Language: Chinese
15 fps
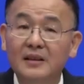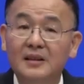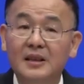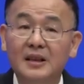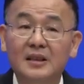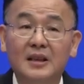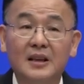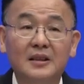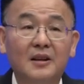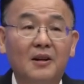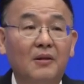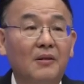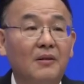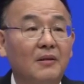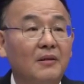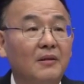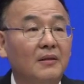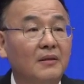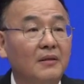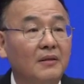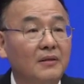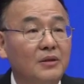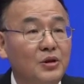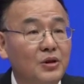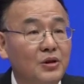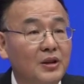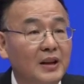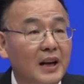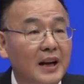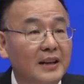激增到
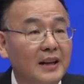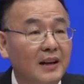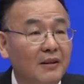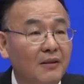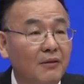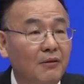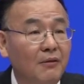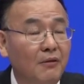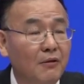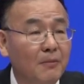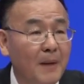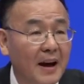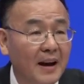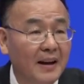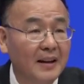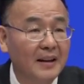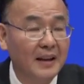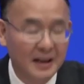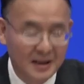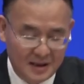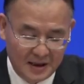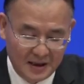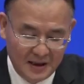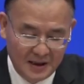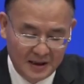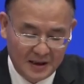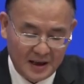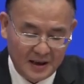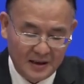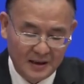去年的五百零七亿
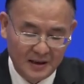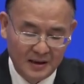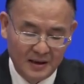件，